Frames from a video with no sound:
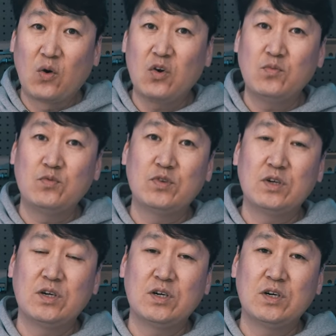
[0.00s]
그런
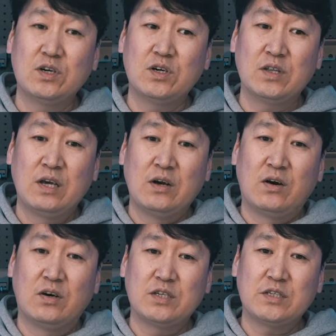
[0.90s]
부분들은
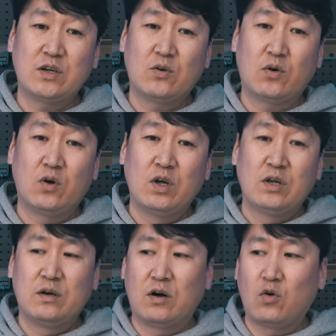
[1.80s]
어 실제로
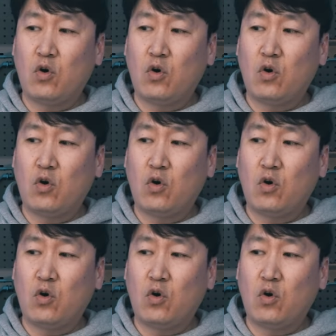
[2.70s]
어,